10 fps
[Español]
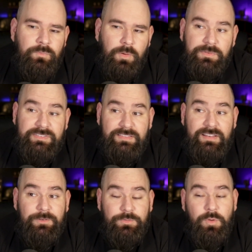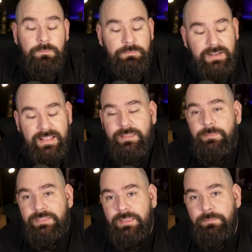Podemos sentirnos
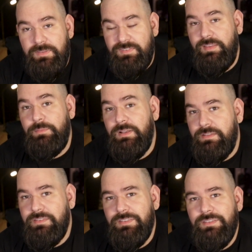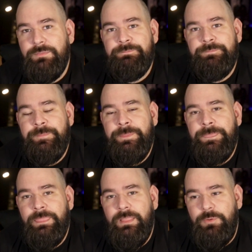completamente invisibles
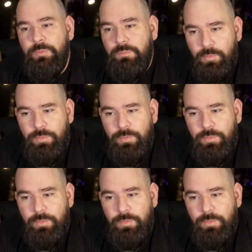en un